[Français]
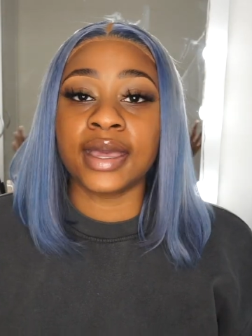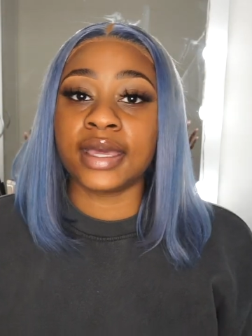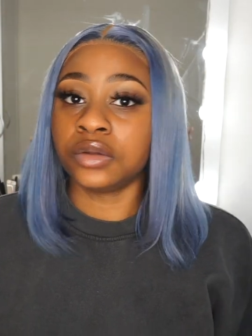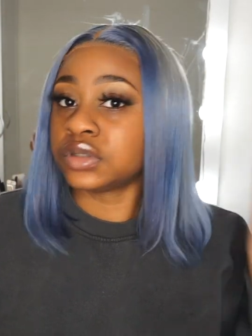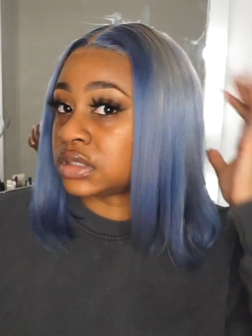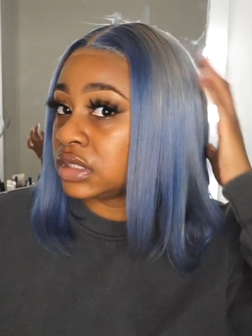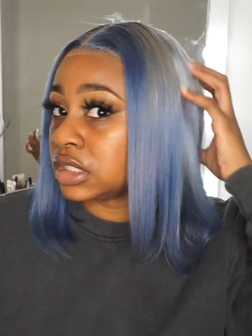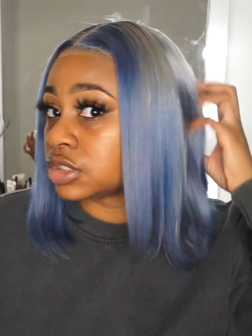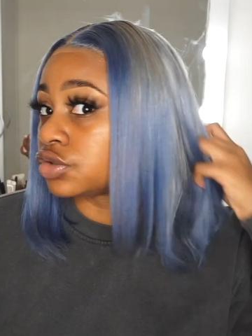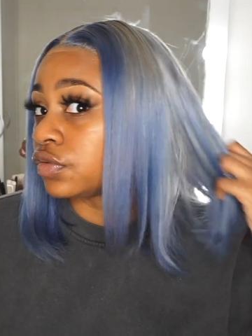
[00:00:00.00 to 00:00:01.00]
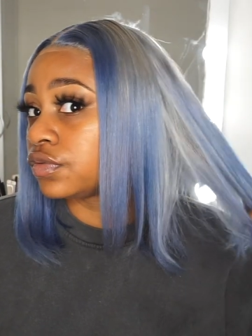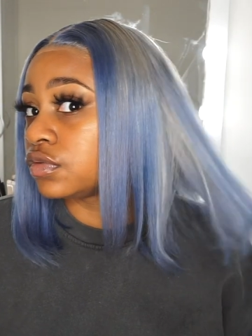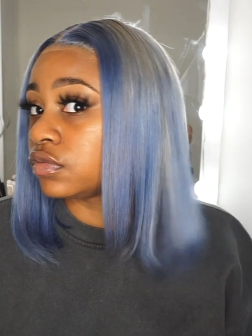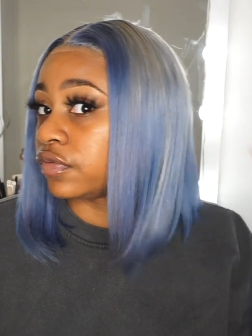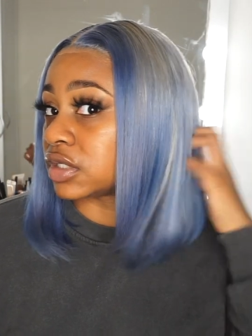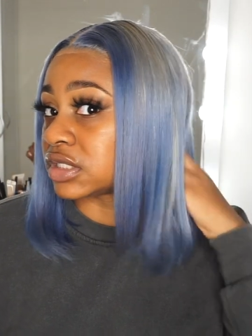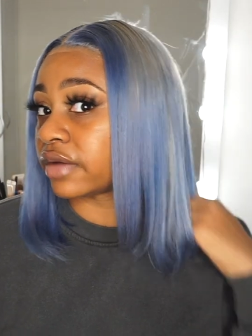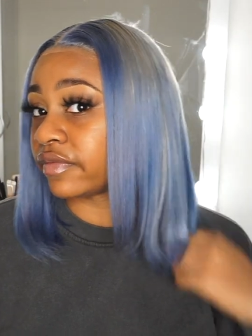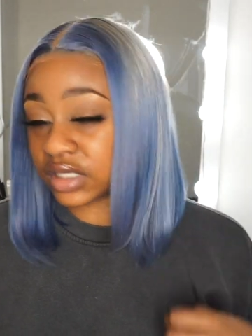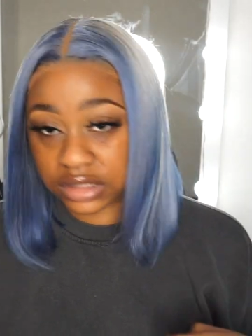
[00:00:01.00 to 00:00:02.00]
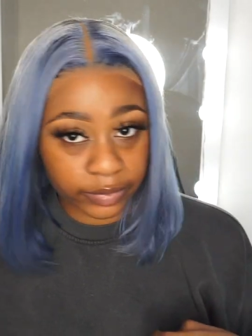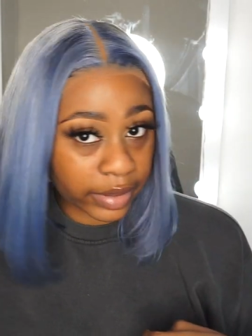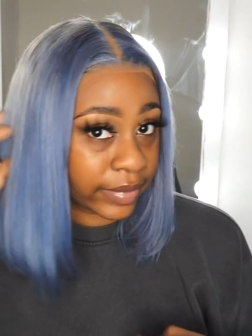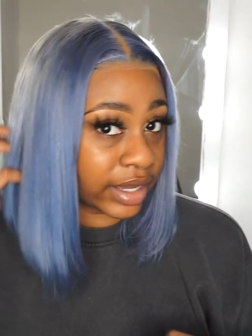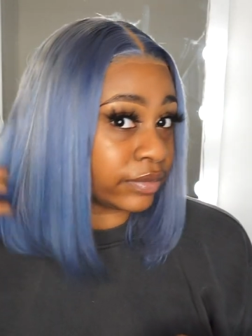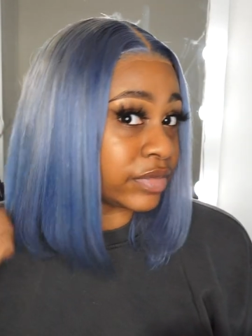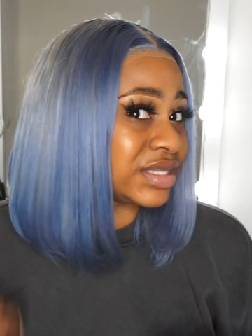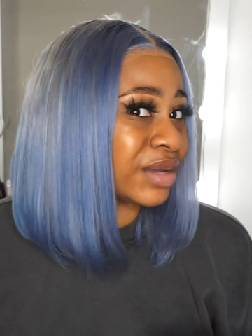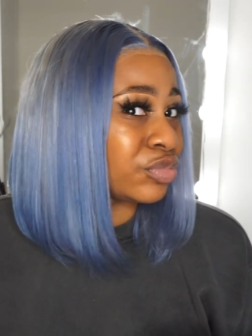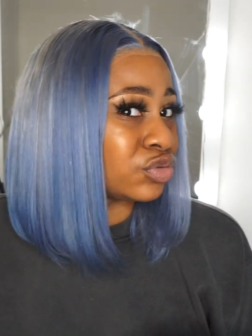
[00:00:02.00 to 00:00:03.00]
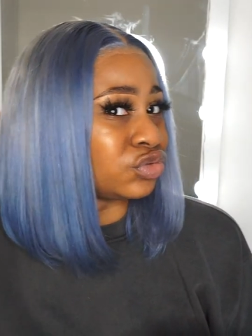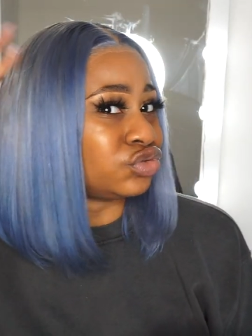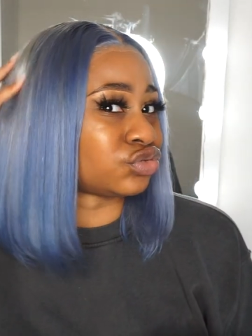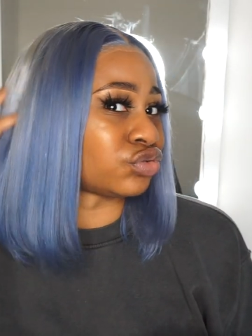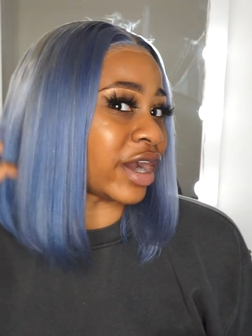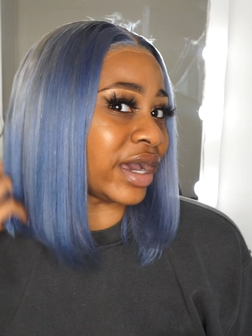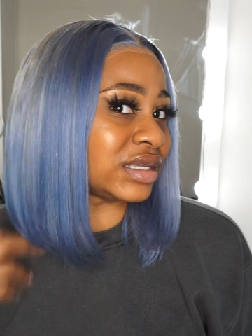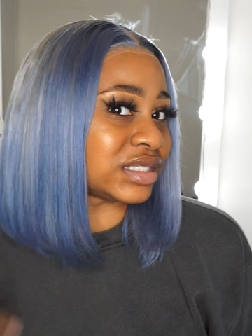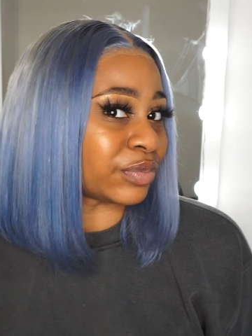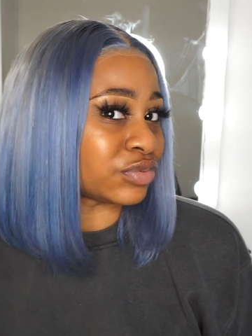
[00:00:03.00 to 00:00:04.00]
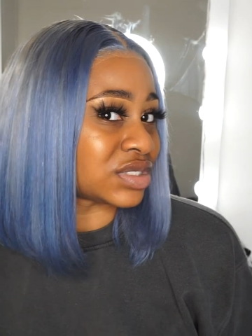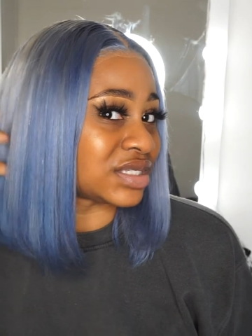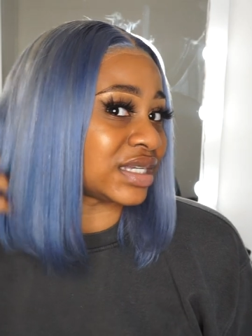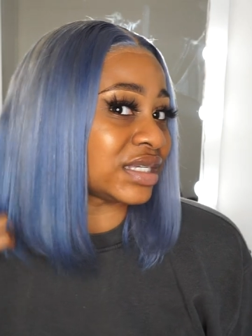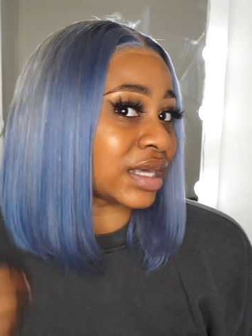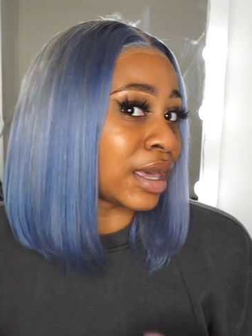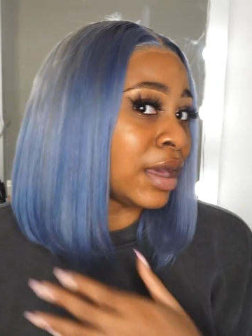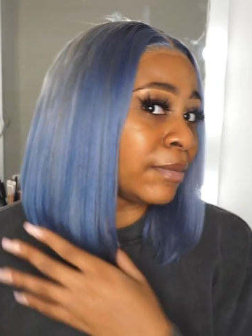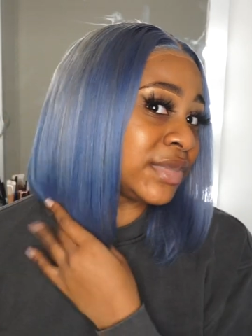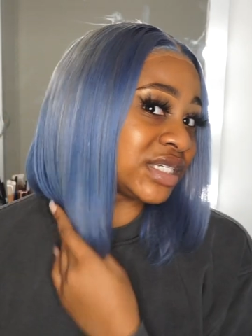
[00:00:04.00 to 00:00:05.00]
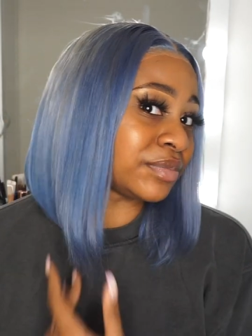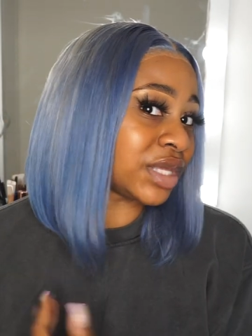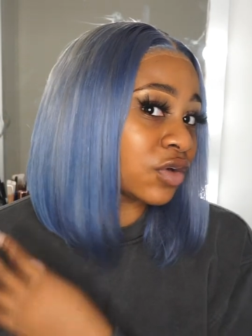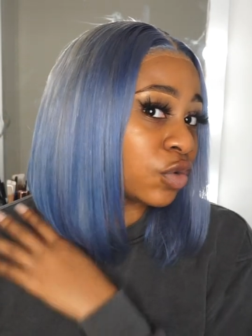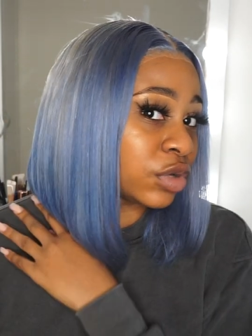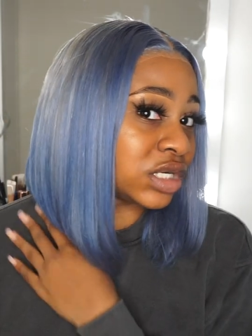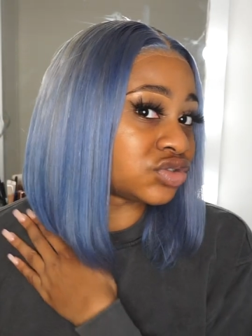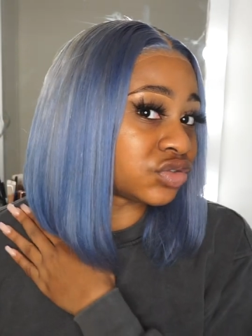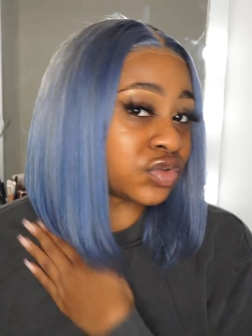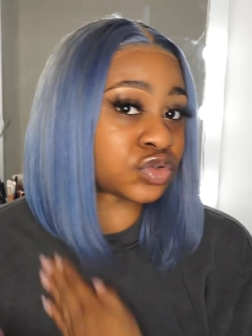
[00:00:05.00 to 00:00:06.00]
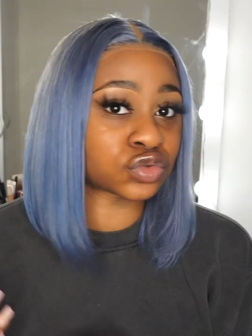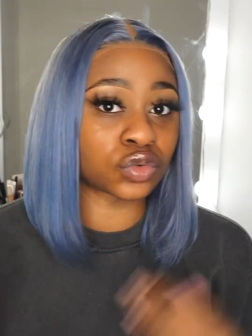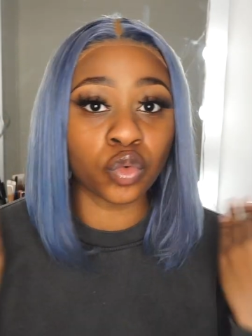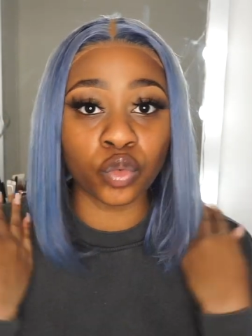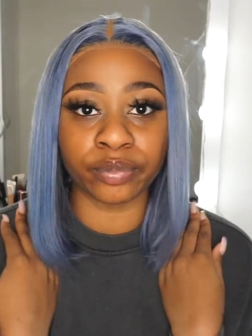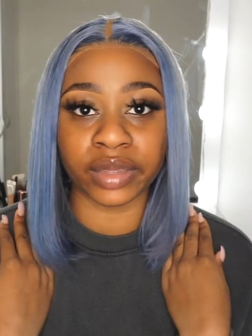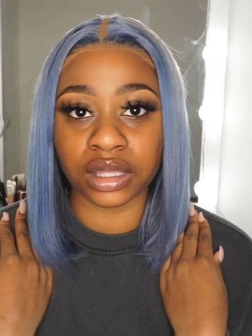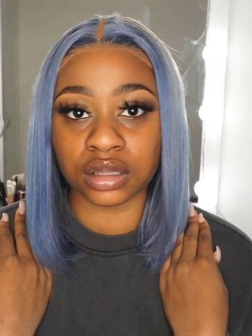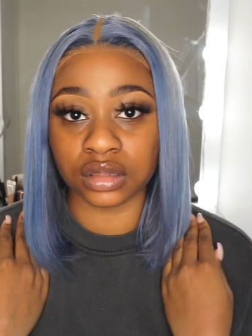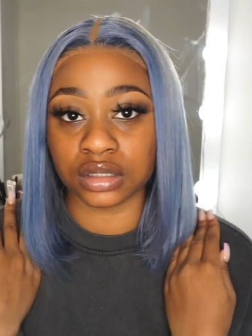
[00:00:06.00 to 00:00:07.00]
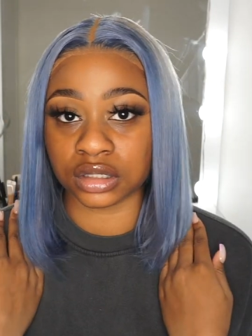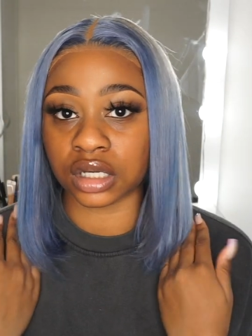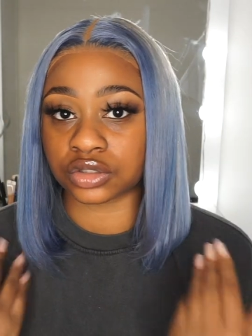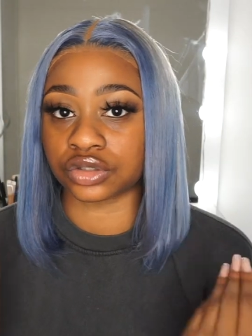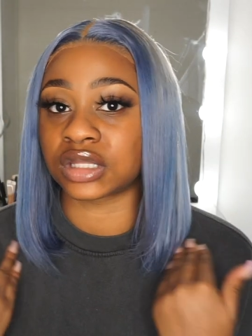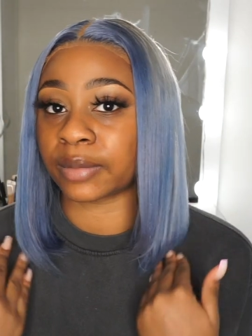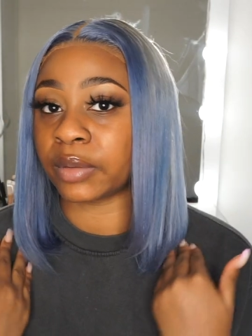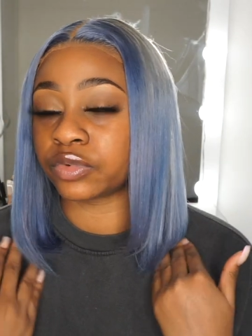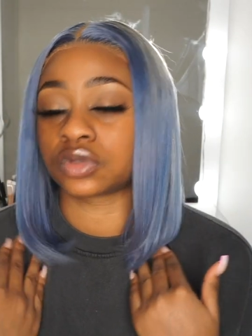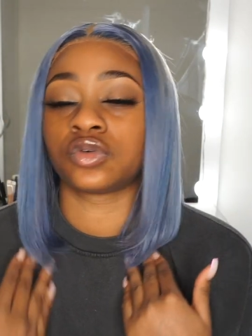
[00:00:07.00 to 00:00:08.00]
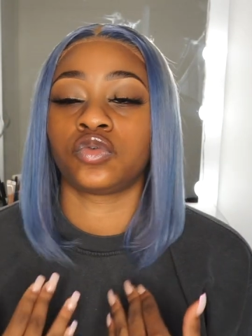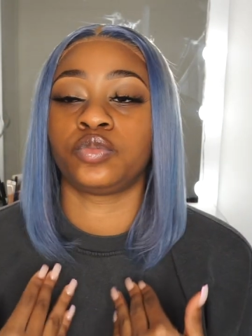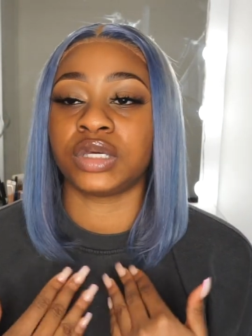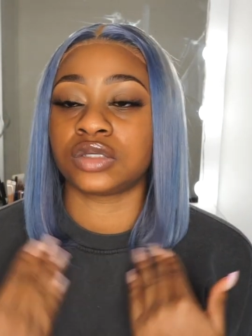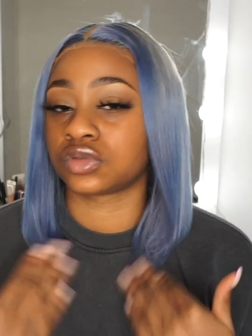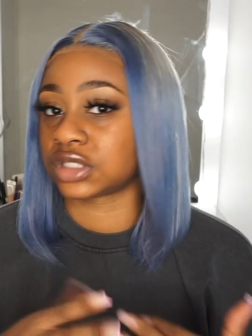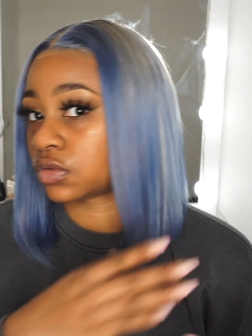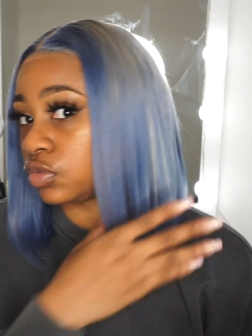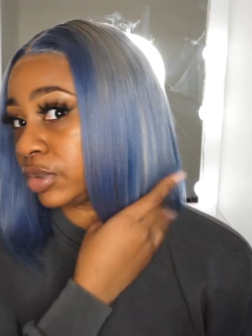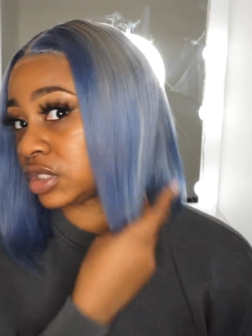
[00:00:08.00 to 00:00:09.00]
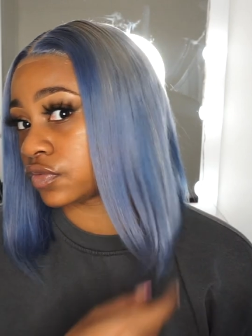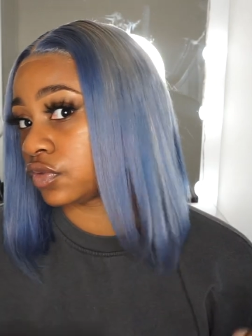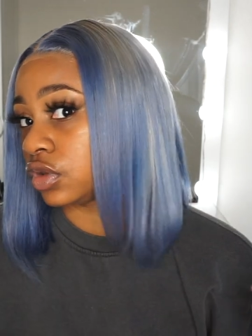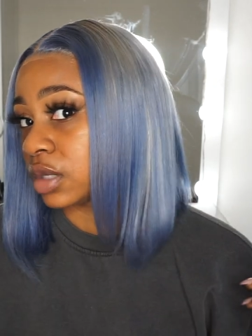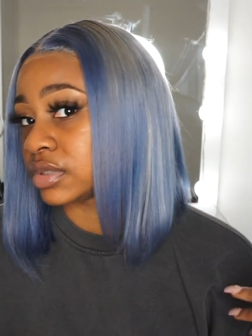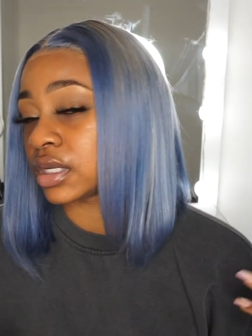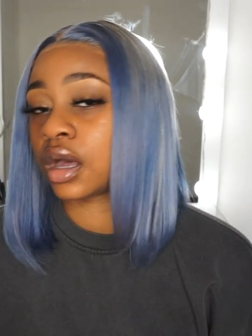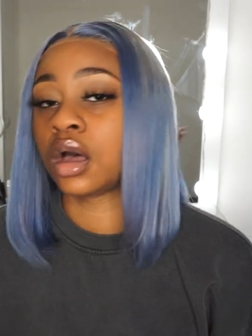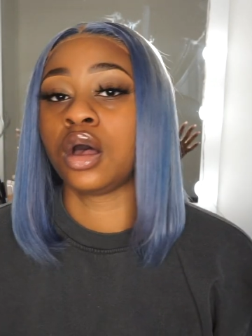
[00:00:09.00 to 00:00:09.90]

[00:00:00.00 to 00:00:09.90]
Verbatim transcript: et aussi les cheveux, enfin ça va c'est pas mal mais c'est un peu dry, c'est un peu sec mais j'aime bien comment les cheveux sont coupés déjà, genre t'as pas besoin de couper, ils sont déjà coupés, ils sont venus comme ça